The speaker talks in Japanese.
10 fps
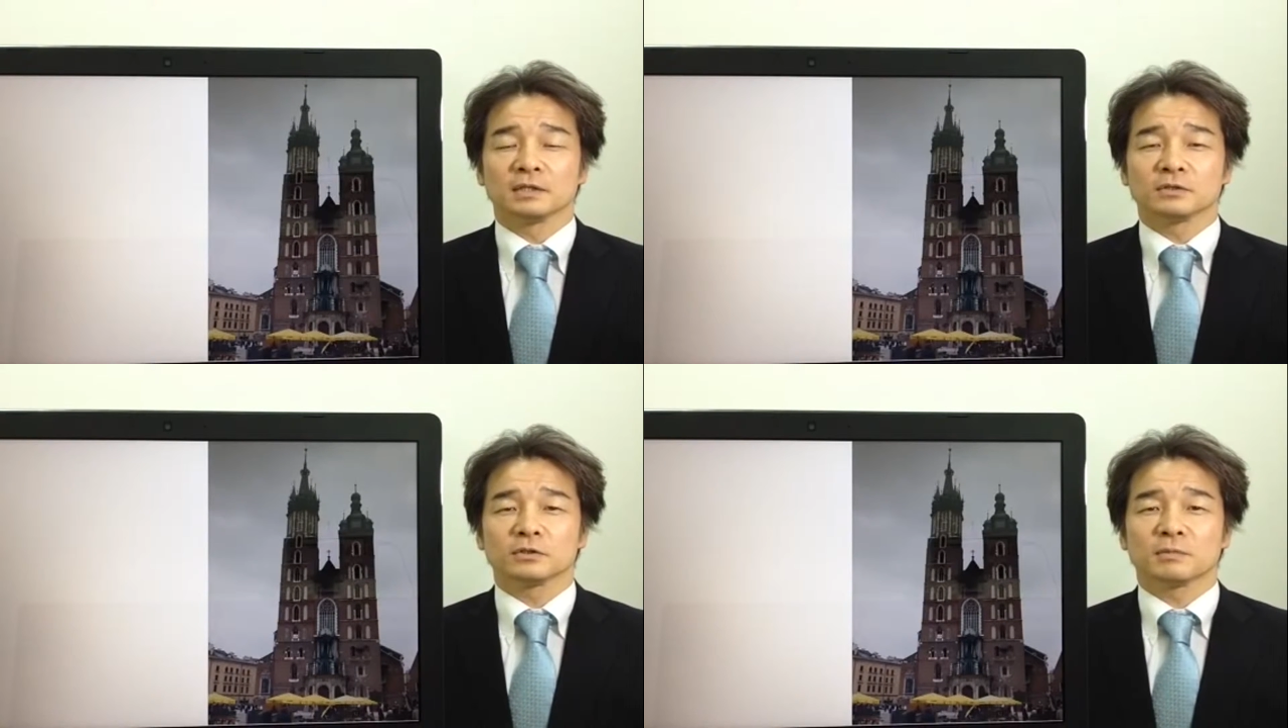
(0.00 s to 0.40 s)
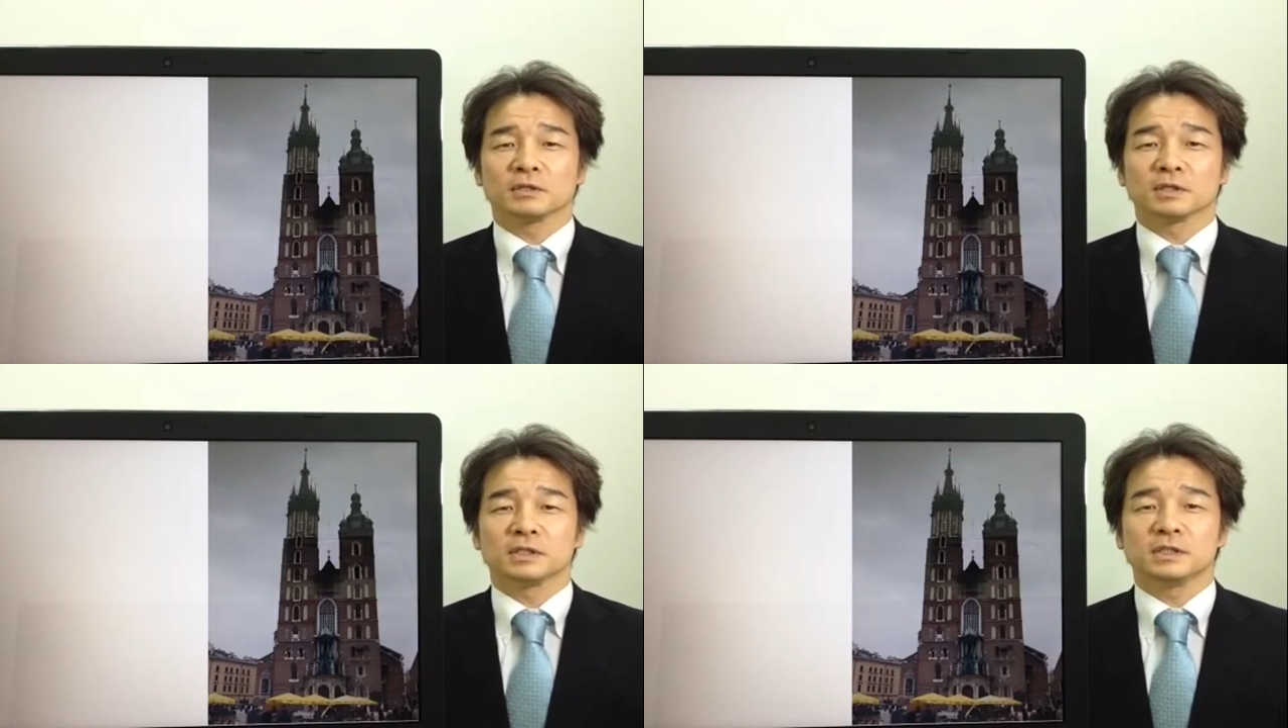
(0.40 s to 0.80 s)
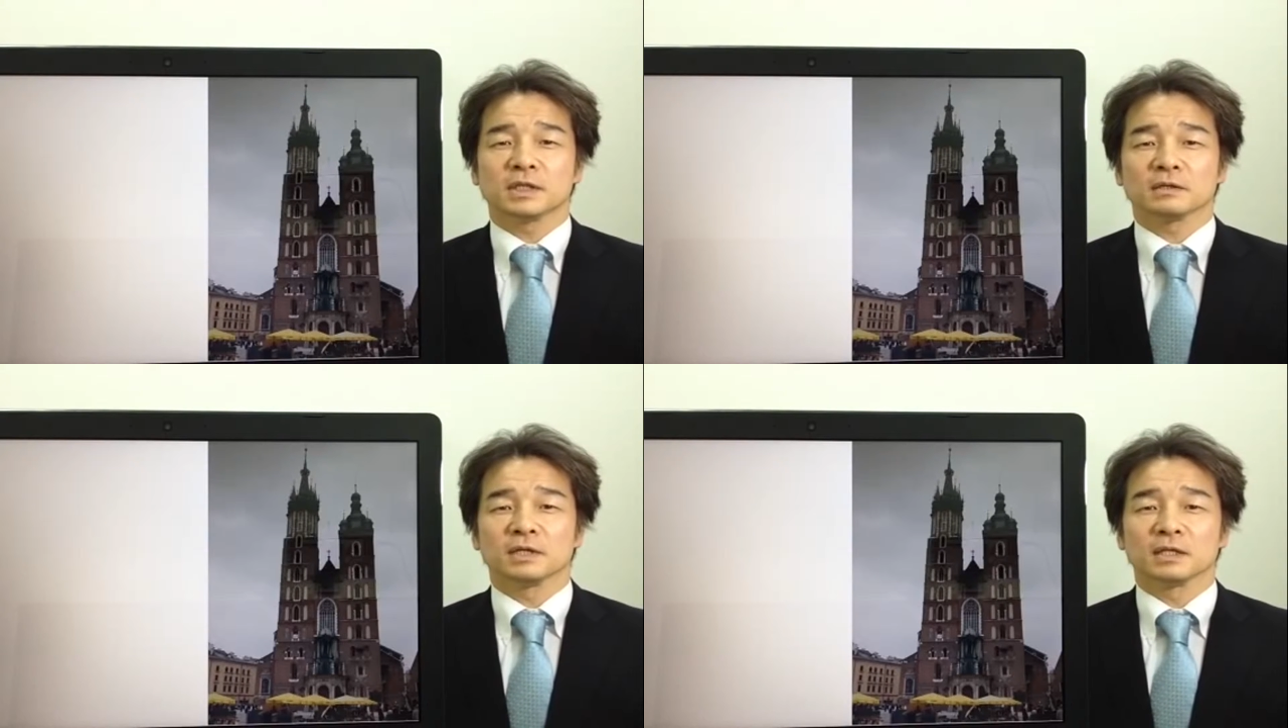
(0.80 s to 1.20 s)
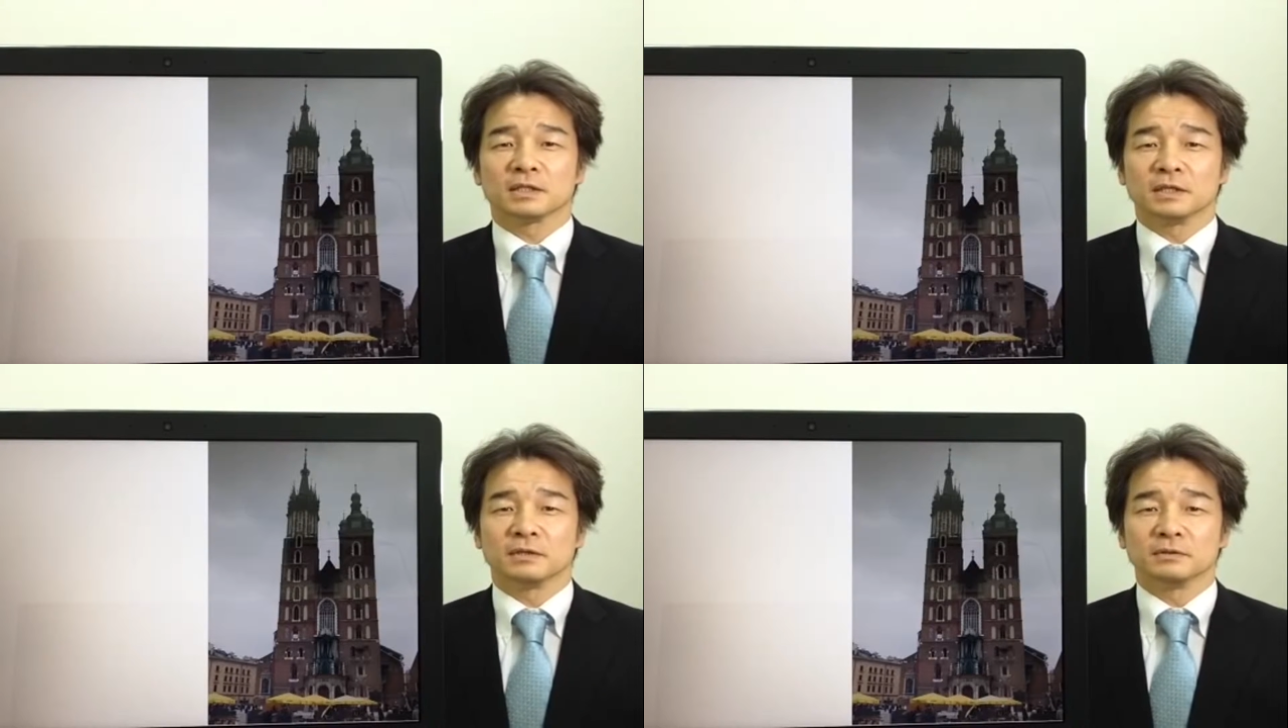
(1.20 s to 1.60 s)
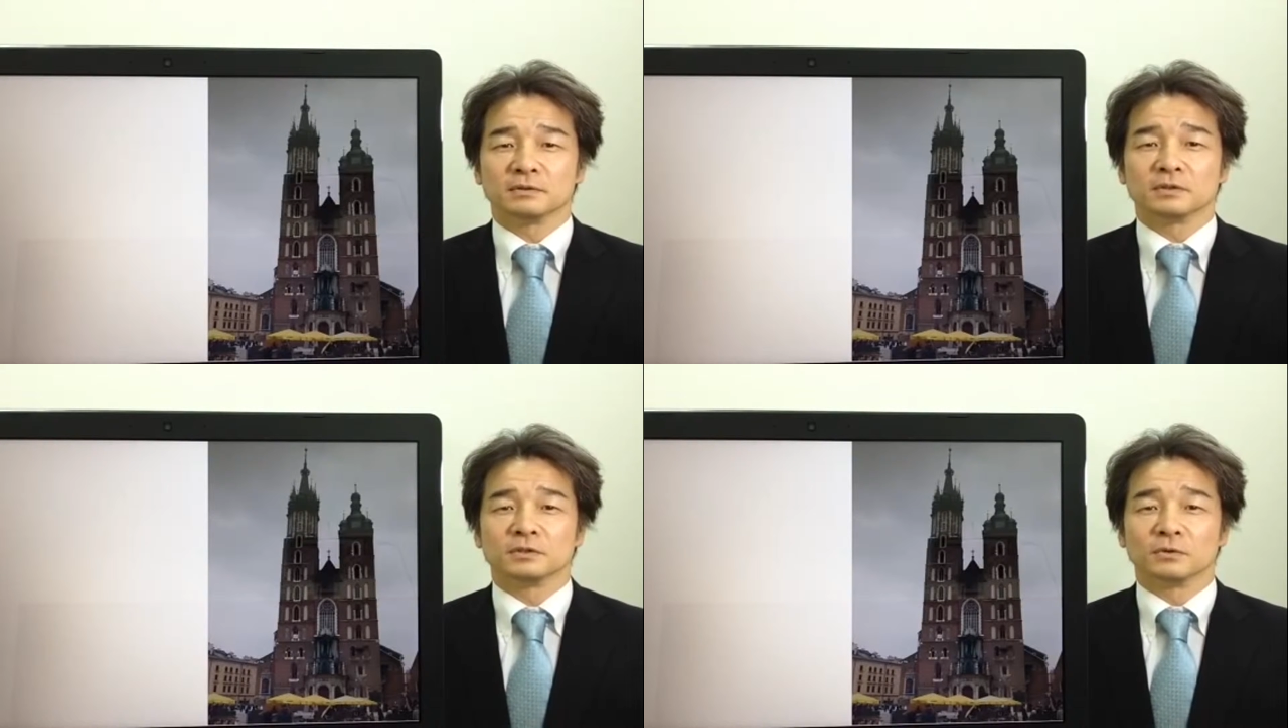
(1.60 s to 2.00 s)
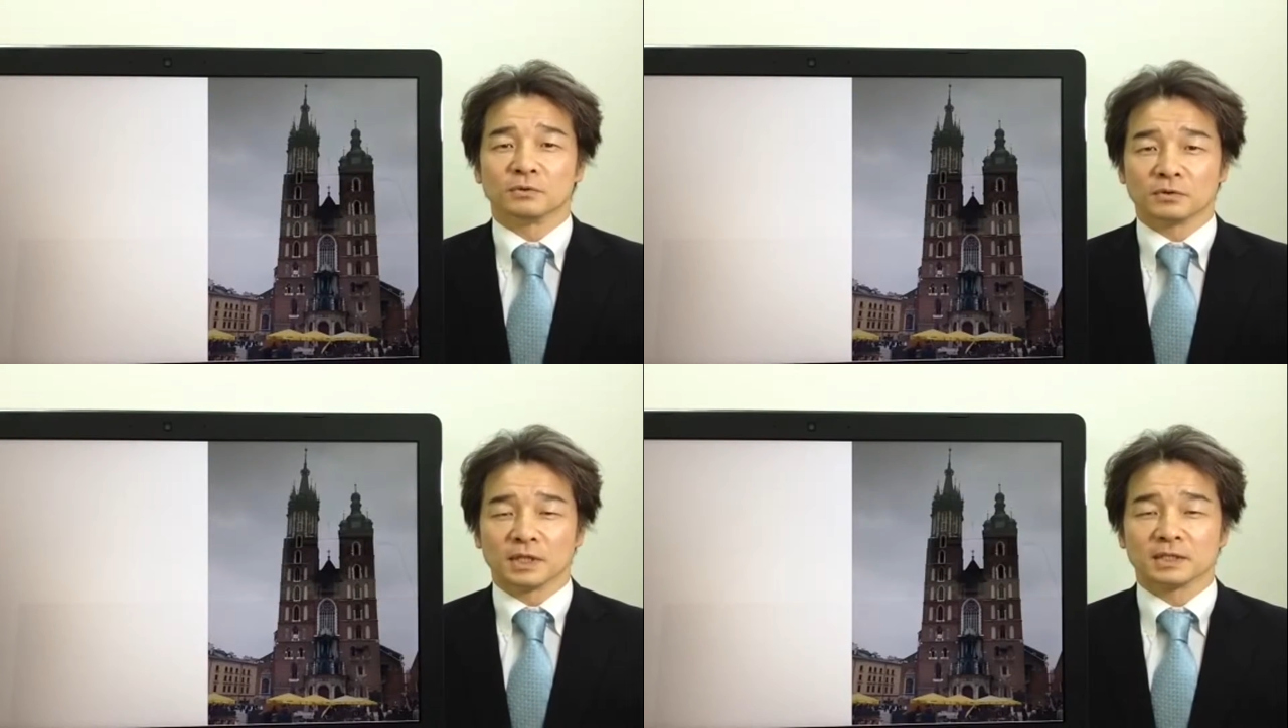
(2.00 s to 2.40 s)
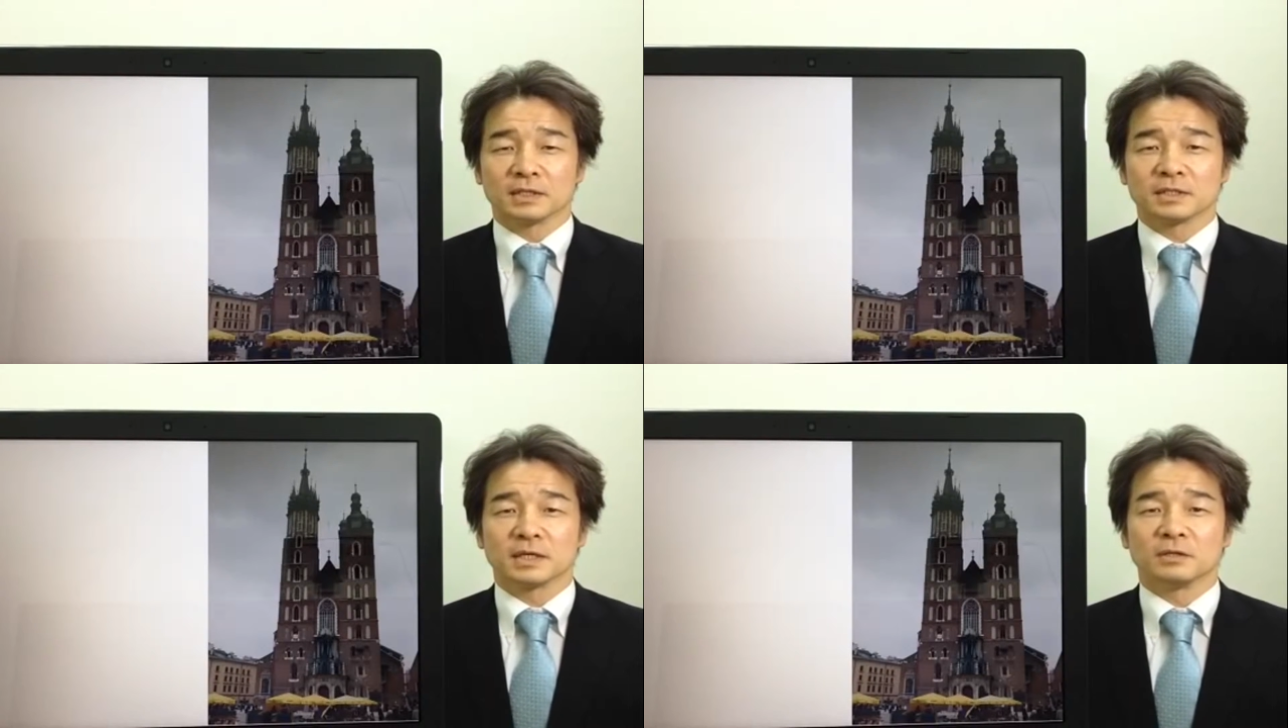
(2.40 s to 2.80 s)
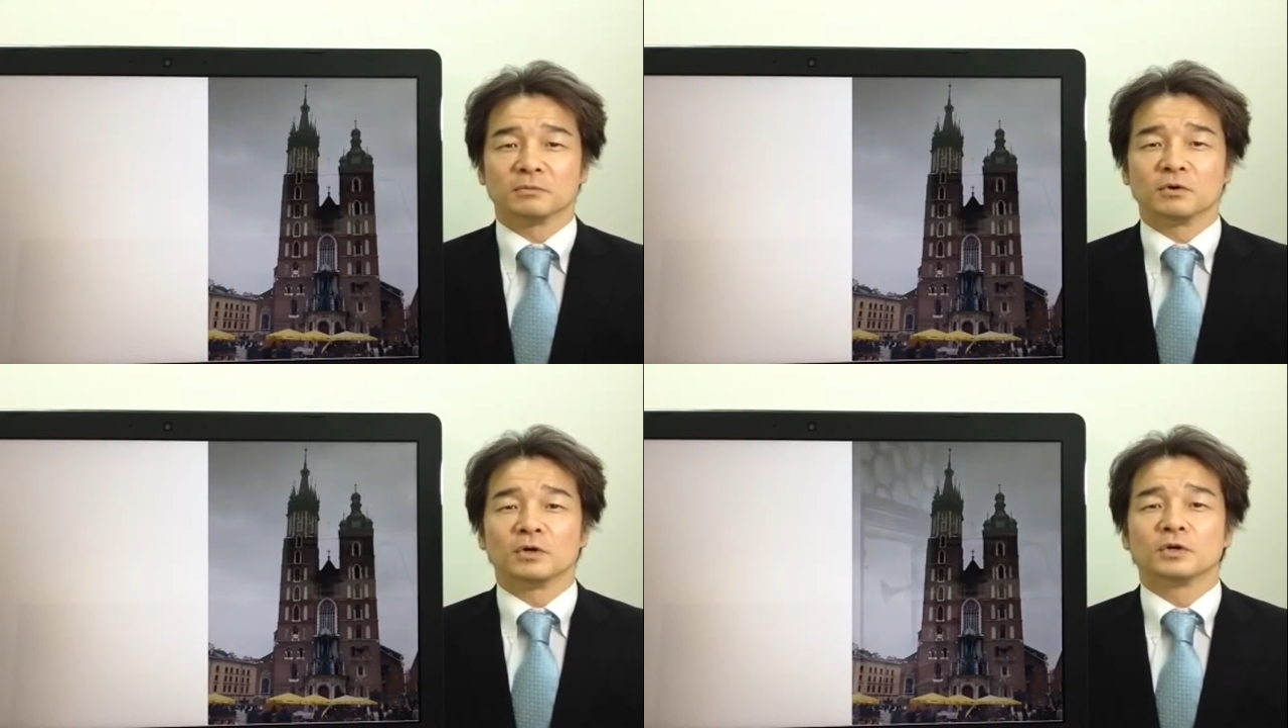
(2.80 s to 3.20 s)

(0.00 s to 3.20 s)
ちょっと窓が小さくなっているところなんですけれども